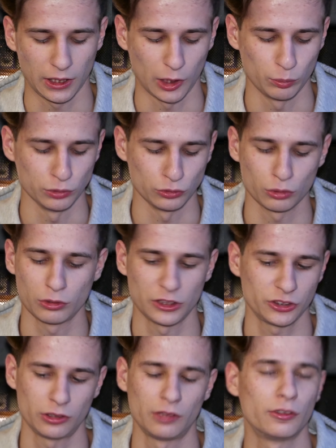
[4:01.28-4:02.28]
appunto
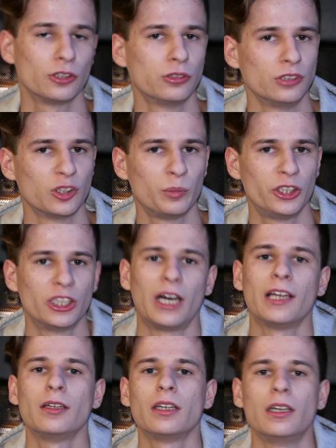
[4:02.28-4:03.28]
questa è una versione
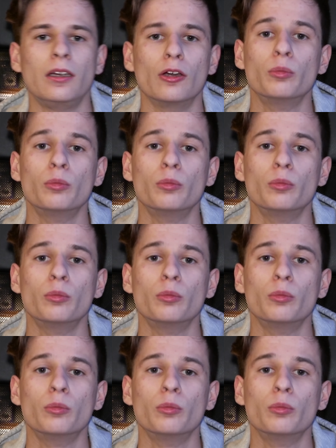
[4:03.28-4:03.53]
speciale eh,